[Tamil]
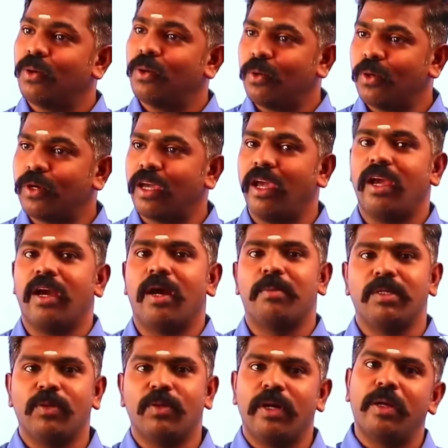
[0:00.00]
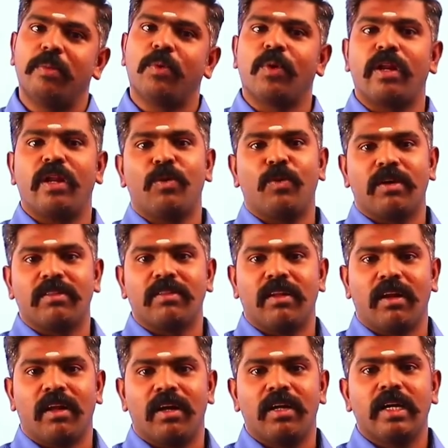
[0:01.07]
ஓகே அப்படின்னு சொல்லிட்டு இப்போ உடனே
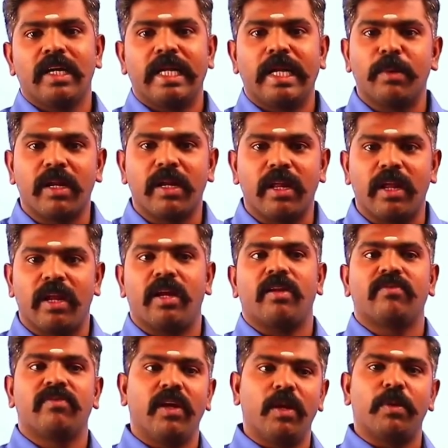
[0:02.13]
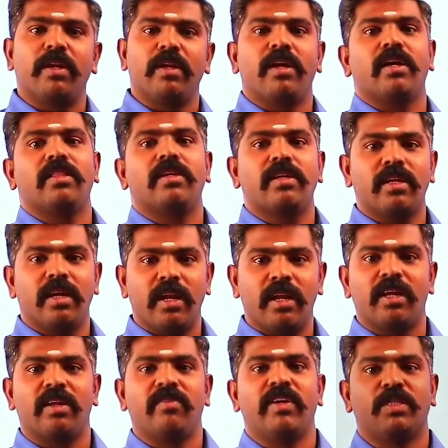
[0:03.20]
உட்காந்துடலாம் நம்ம நிறைய நேரம் ஃபீல் பண்ணி அதுக்குன்னு நிறைய
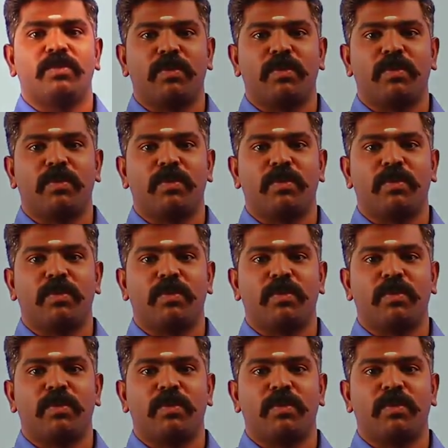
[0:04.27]
நேரம் வேஸ்ட்